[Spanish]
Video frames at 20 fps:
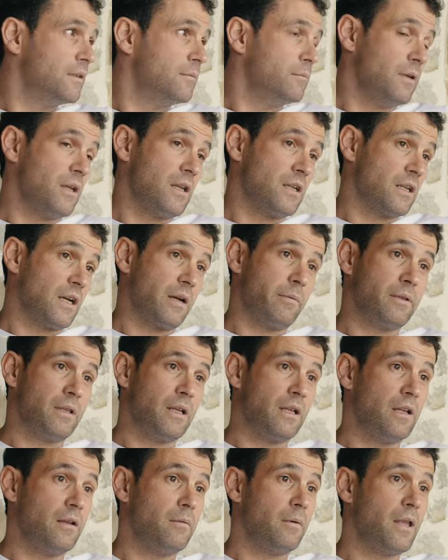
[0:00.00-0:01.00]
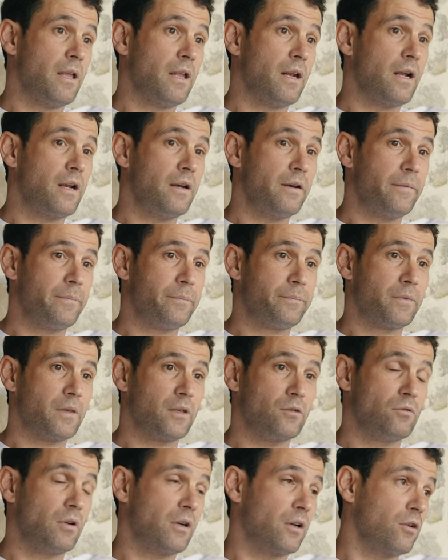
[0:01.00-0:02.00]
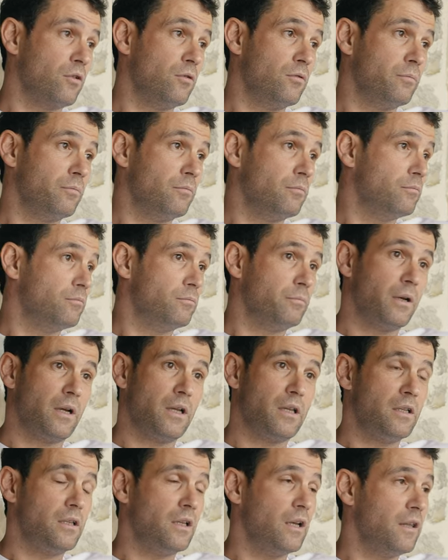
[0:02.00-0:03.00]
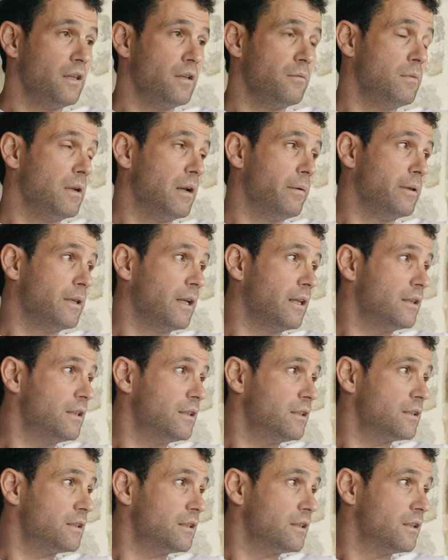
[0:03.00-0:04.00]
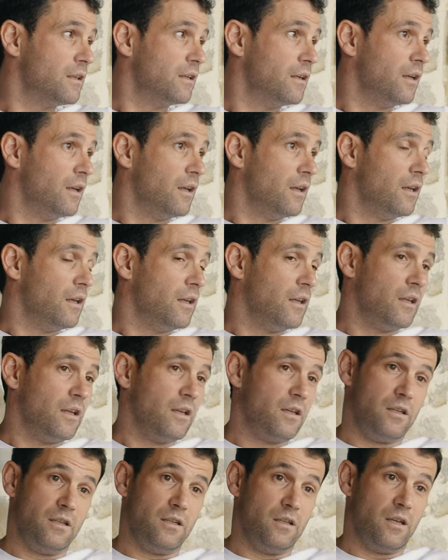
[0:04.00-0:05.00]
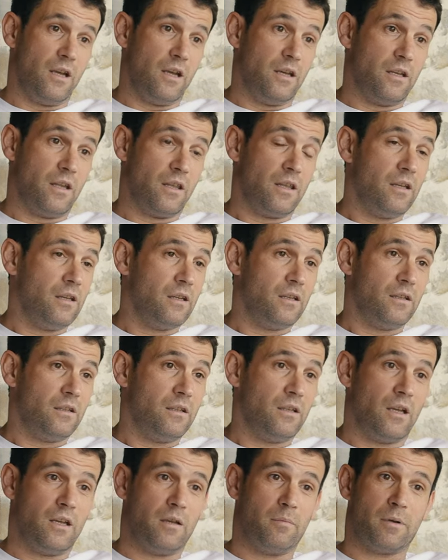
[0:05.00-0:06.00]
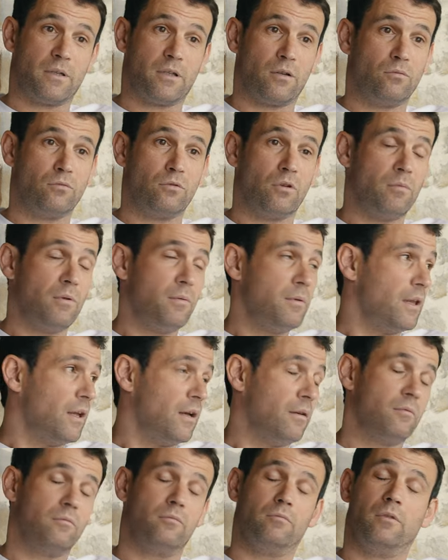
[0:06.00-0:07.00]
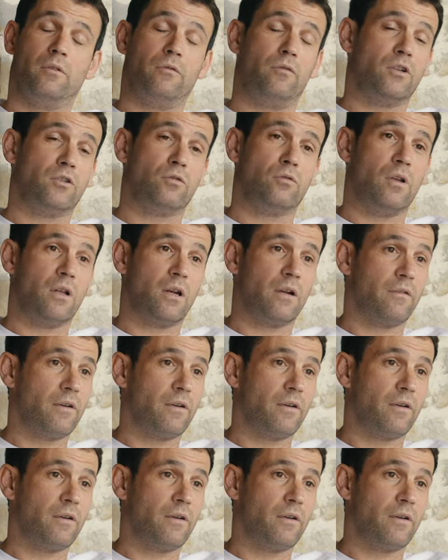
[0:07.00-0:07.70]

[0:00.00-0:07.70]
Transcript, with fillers: Viella es la capital de Valle una región pequeñita, 10.000 habitantes, y ahí nací. Y ahí he pasado toda mi vida. Me fui a estudiar a